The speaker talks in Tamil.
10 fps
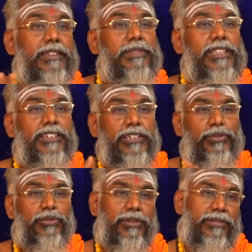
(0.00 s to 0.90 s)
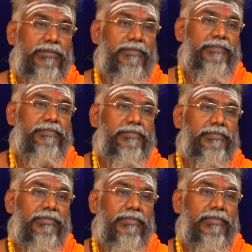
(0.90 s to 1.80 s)
நிம்மதியை கெடுத்துரும் அது
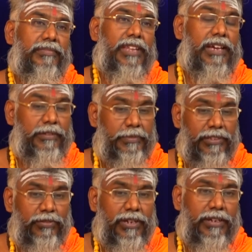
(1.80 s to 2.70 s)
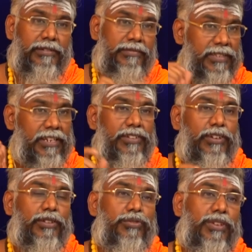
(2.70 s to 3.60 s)
நான் இதை பற்றி கூட சில
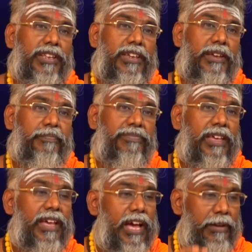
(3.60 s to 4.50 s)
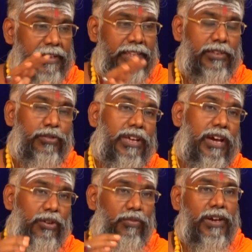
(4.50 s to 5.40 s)
வீடியோவில் சொல்லியிருக்கேன் அது மாதிரி என்னுடைய
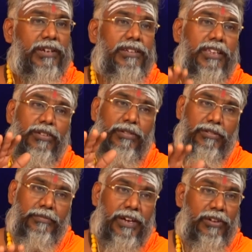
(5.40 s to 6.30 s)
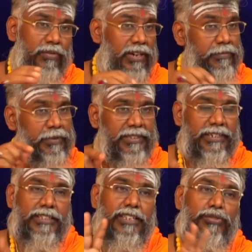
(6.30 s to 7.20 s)
அருள் வாக்குலேயும் அருள் வாக்கு
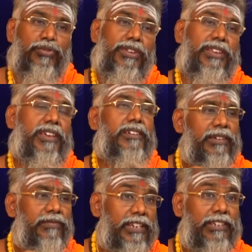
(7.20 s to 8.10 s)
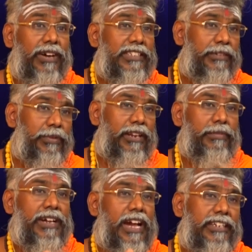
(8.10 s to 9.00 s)
பிரசங்கத்துலேயும் சொல்லியிருக்கேன் வீட்டு வாசப்படியில்
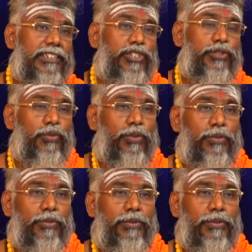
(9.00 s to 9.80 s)
நம்ம காலை இடிச்சுக்குவோம்